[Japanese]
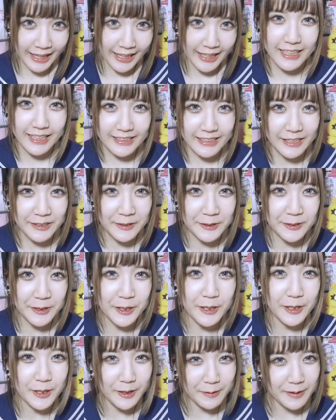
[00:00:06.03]
やっていこうと
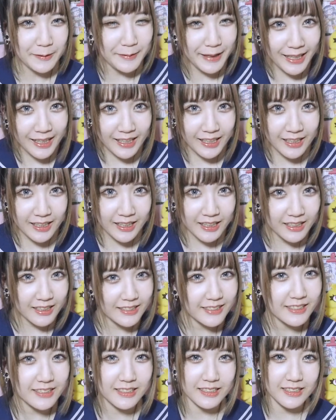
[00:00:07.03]
思います